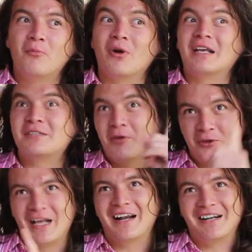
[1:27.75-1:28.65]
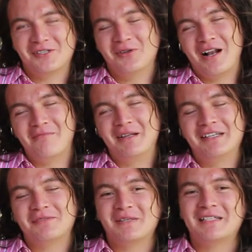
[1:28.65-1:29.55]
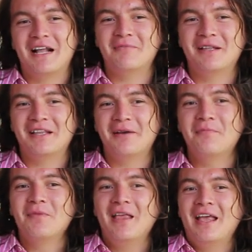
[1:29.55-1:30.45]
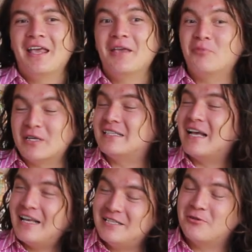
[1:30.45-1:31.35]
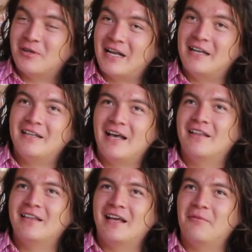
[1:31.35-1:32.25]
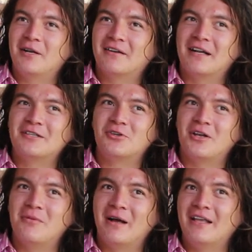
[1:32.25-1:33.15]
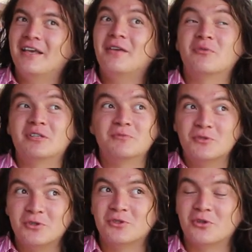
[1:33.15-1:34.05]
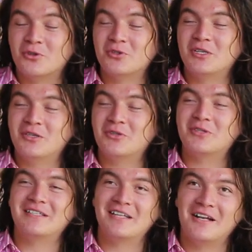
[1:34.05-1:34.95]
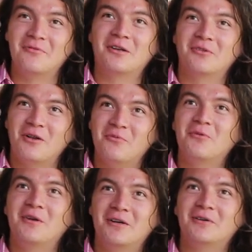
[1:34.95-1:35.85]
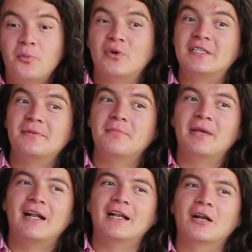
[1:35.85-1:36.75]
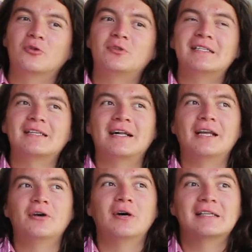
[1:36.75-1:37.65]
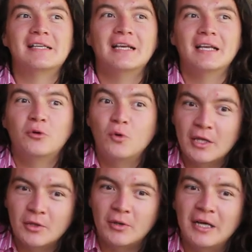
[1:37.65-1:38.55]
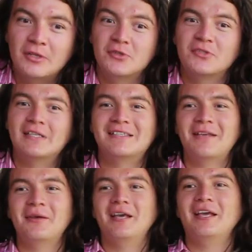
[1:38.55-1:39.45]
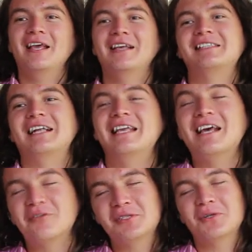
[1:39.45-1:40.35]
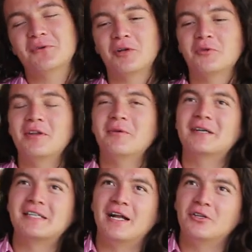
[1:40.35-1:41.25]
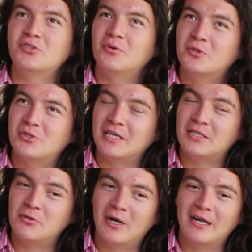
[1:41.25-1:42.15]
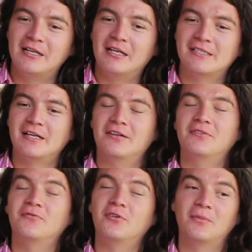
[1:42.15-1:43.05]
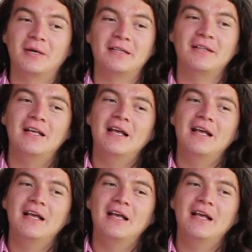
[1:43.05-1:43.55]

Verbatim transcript: por explotar racionalmente especialmente. Y pues de ahí surge la idea de abrir Rancho del Valle y pues muchos otros sitios que se han abierto al público. Pues mira, la ruta se creó hace cuatro años, este sería nuestro cuarto aniversario, somos tres lugares las que la conforman.